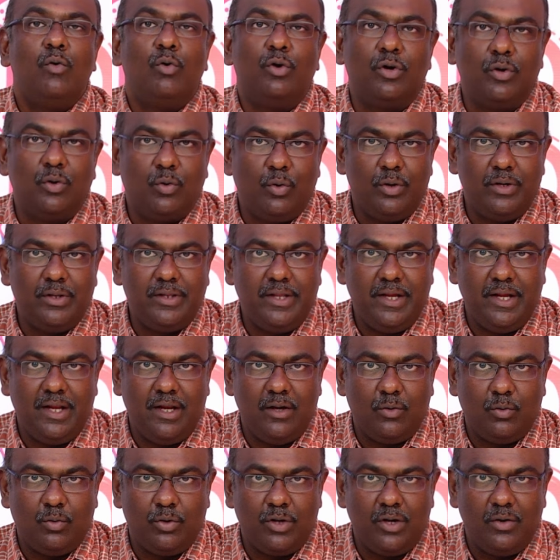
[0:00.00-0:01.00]
ஒரு
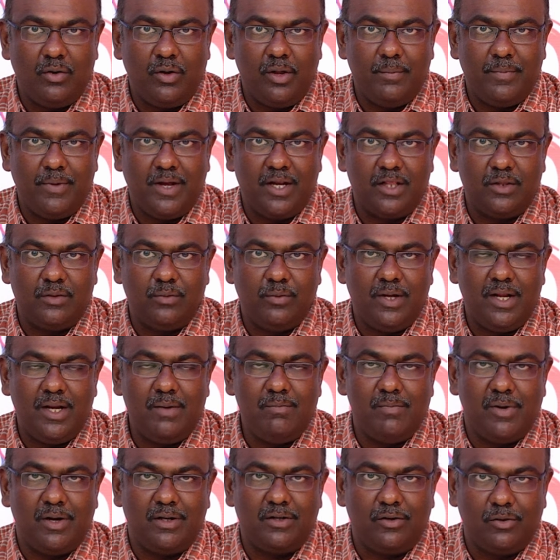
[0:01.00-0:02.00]
குழந்தைகள் குடல் நோய் மருத்துவர்
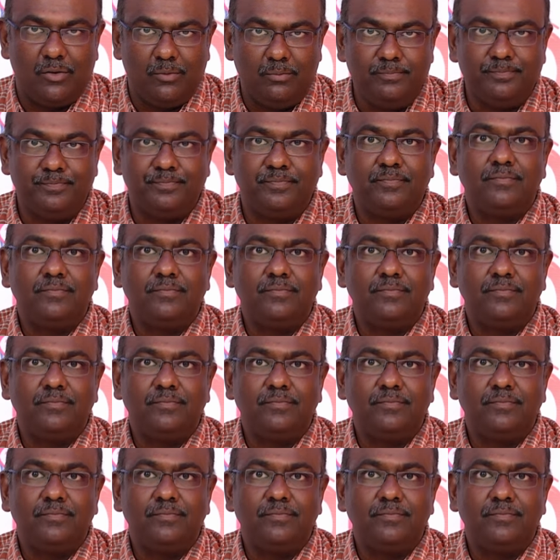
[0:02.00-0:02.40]
மற்றும்